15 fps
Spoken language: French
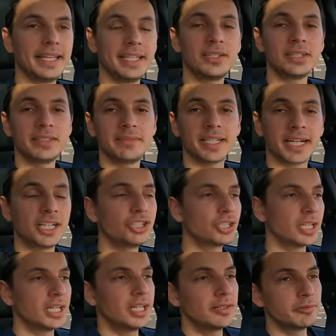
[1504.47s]
Et dans les
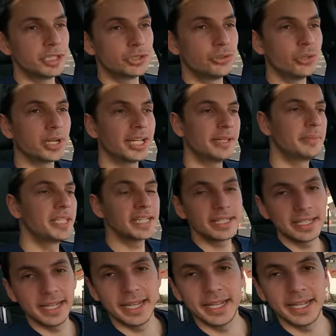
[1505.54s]
virages, la voiture, eh bien,